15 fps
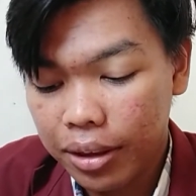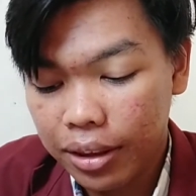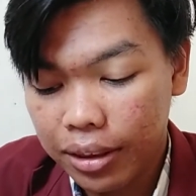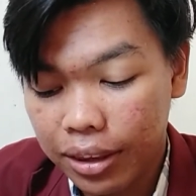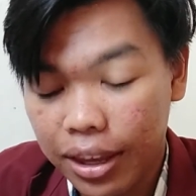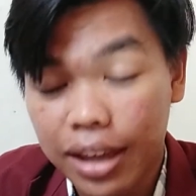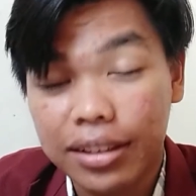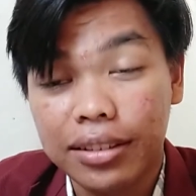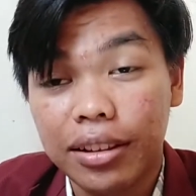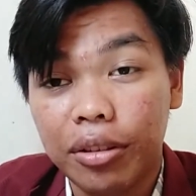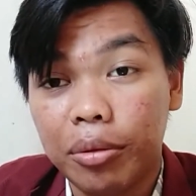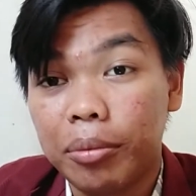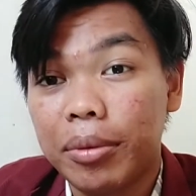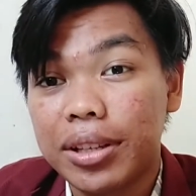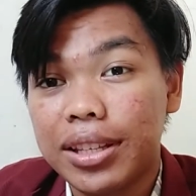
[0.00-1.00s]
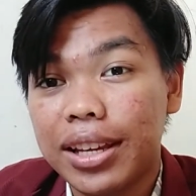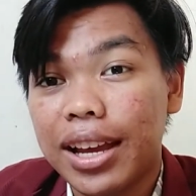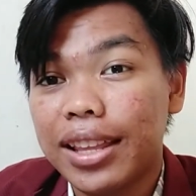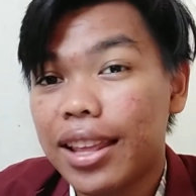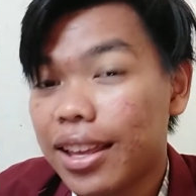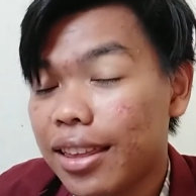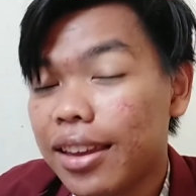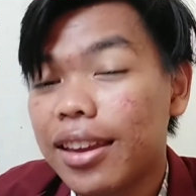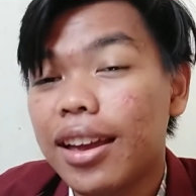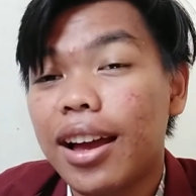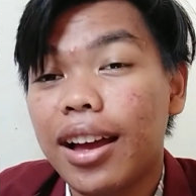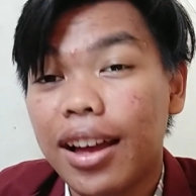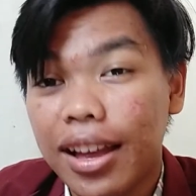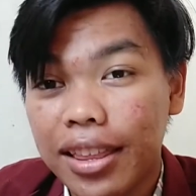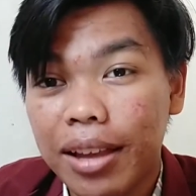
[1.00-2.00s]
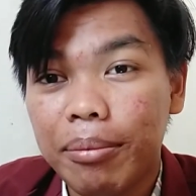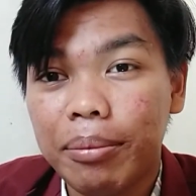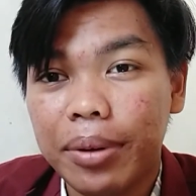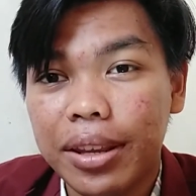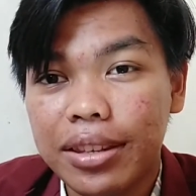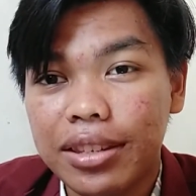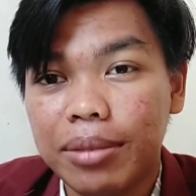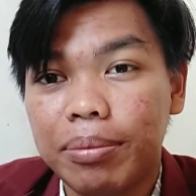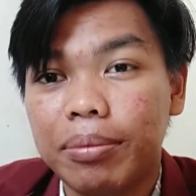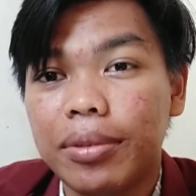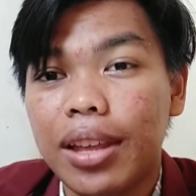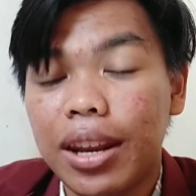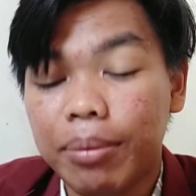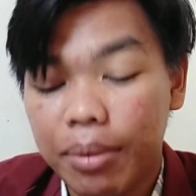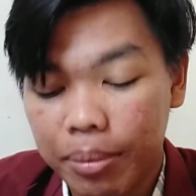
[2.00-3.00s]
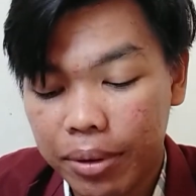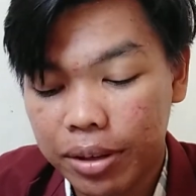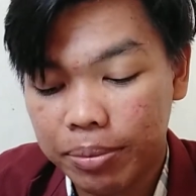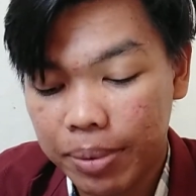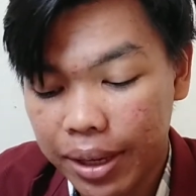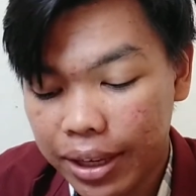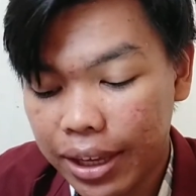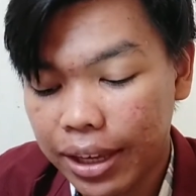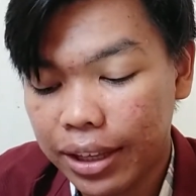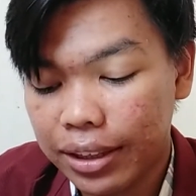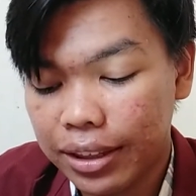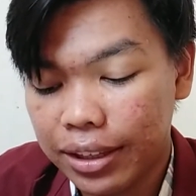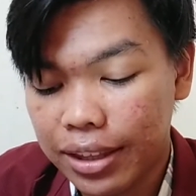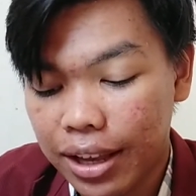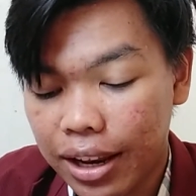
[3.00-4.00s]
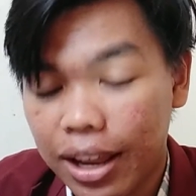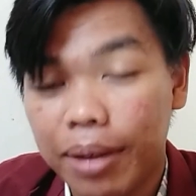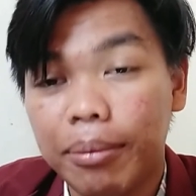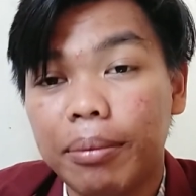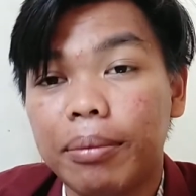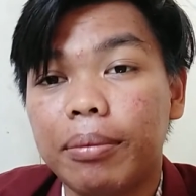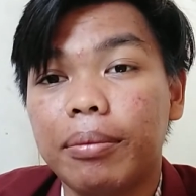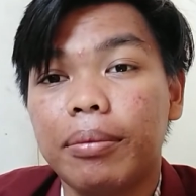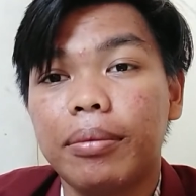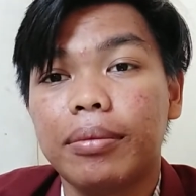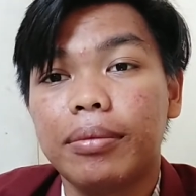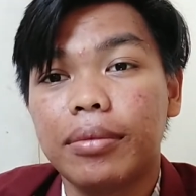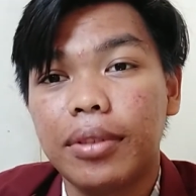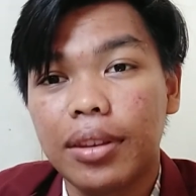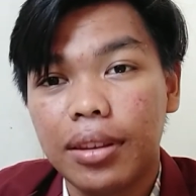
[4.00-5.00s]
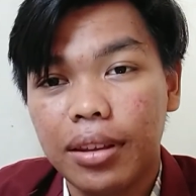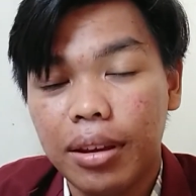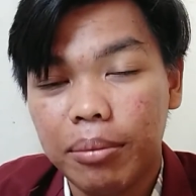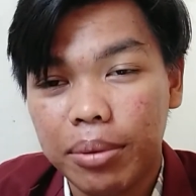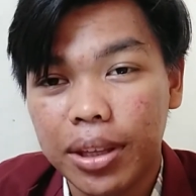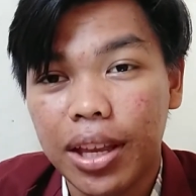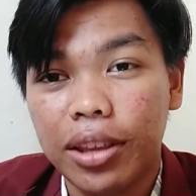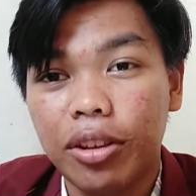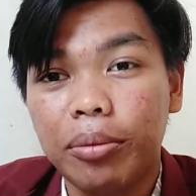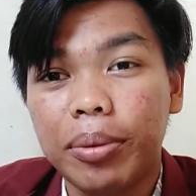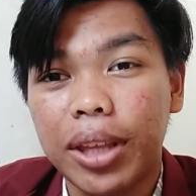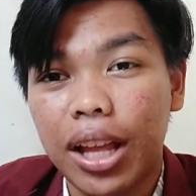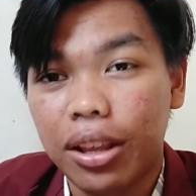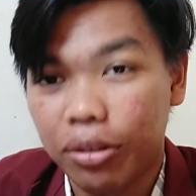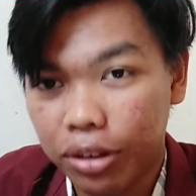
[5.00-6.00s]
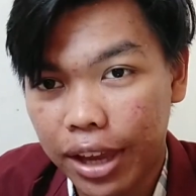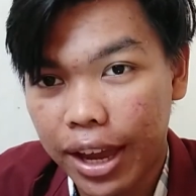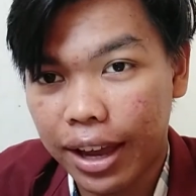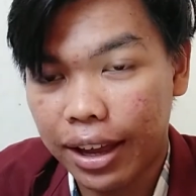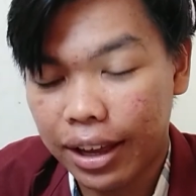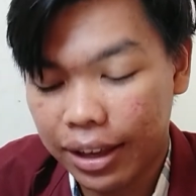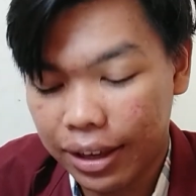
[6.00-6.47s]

dia selalu memastikan adanya enam prinsip dari public speaking di dalam pidato-pidatonya.